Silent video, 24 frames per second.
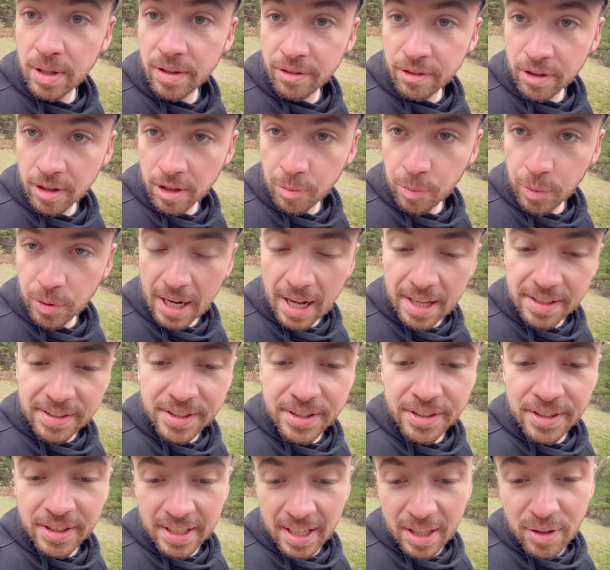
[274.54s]
w
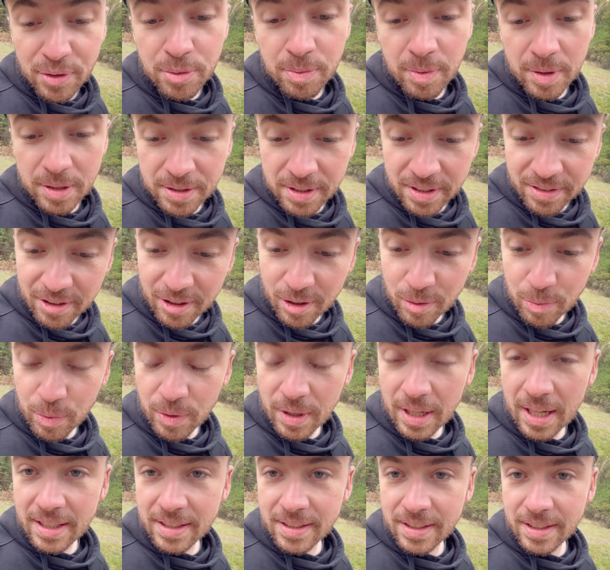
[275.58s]
korporacji, no jak już pracuje w
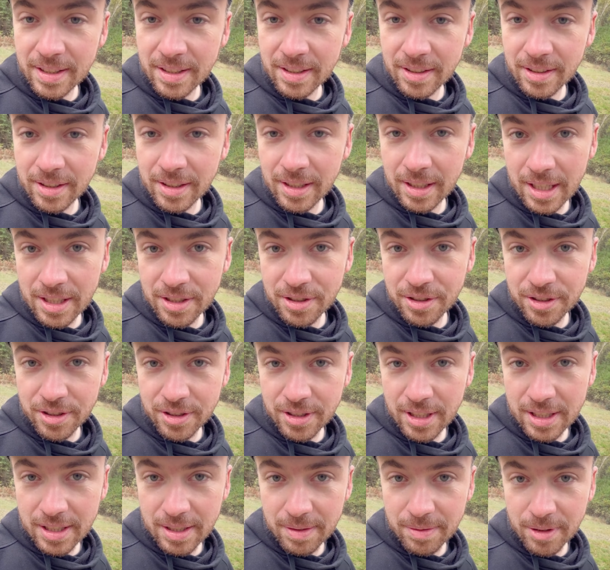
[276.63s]
korporacji i to jeździ
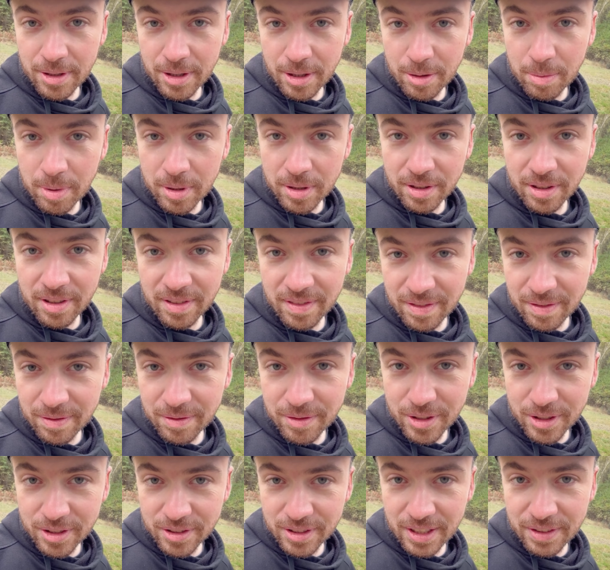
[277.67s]
czasem do roboty, to,
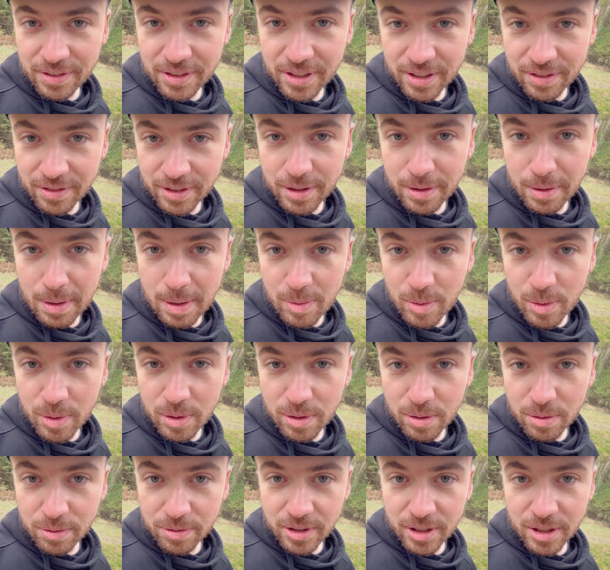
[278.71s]
to zawsze jej wysyłam
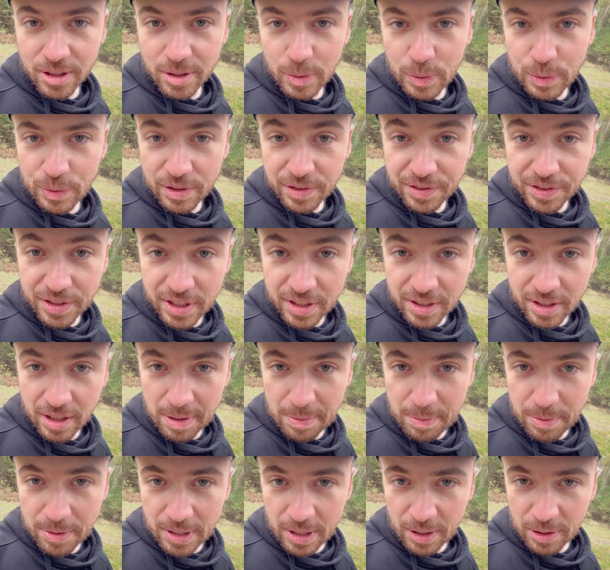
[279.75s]
głosówki, żeby
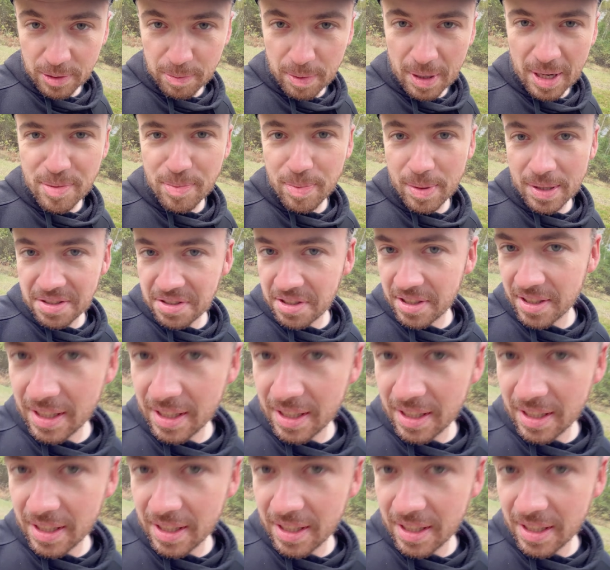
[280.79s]
wszystkich musiał odpalić, patrzcie